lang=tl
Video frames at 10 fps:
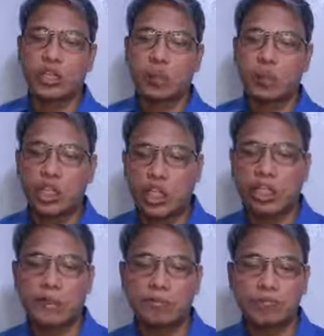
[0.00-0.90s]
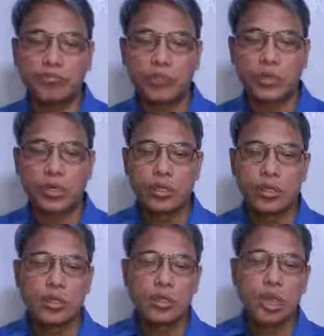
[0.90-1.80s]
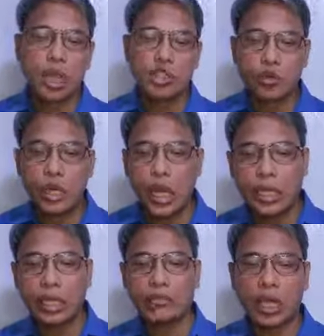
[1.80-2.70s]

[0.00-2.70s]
kapatid, ay sinungaling